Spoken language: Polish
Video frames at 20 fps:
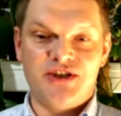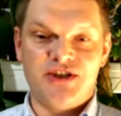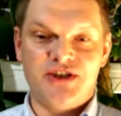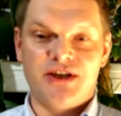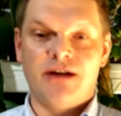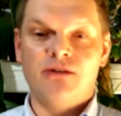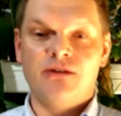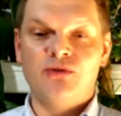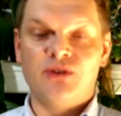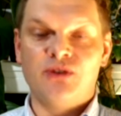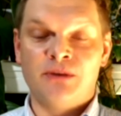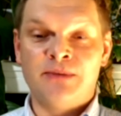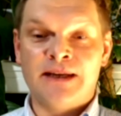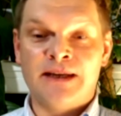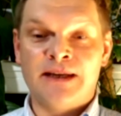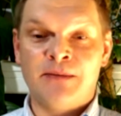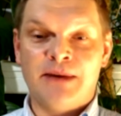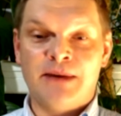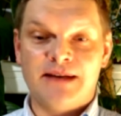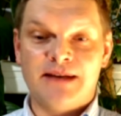o którym tak
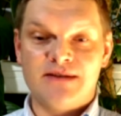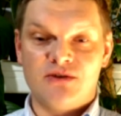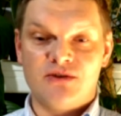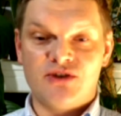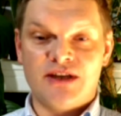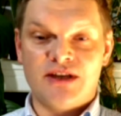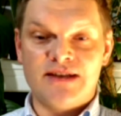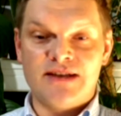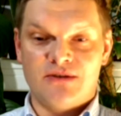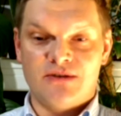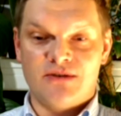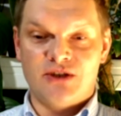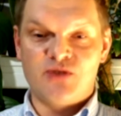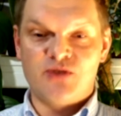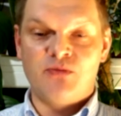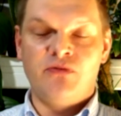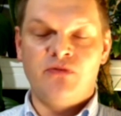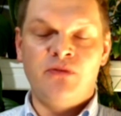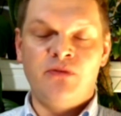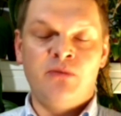bardzo często też
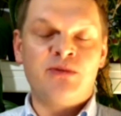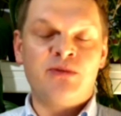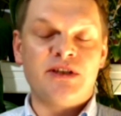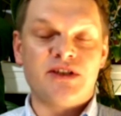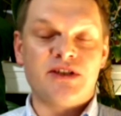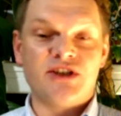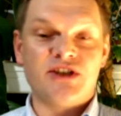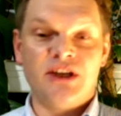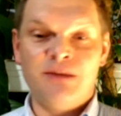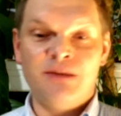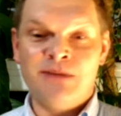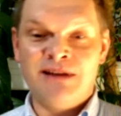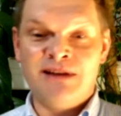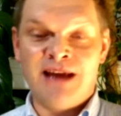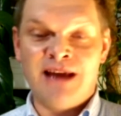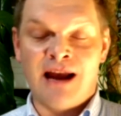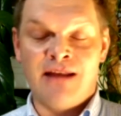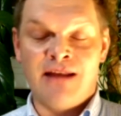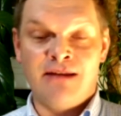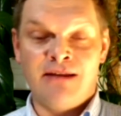mówimy w przestrzeni
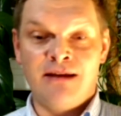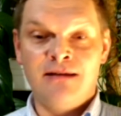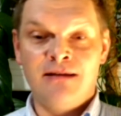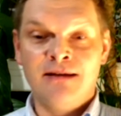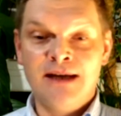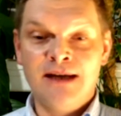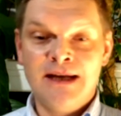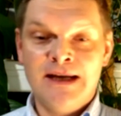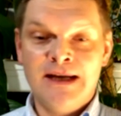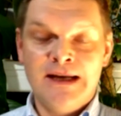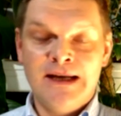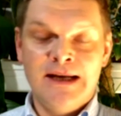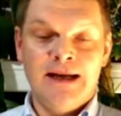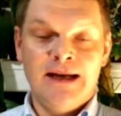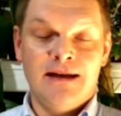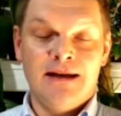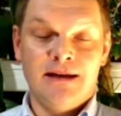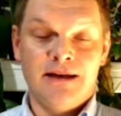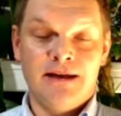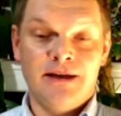medialnej,
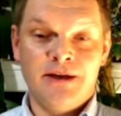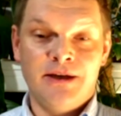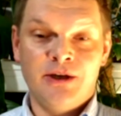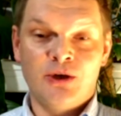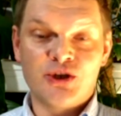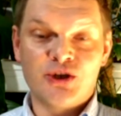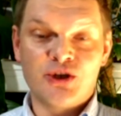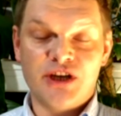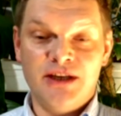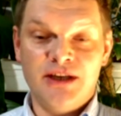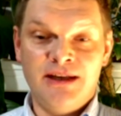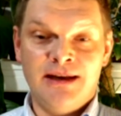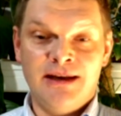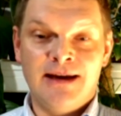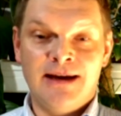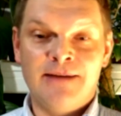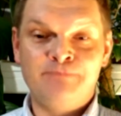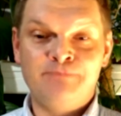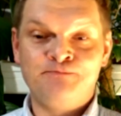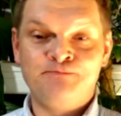e, koszenila,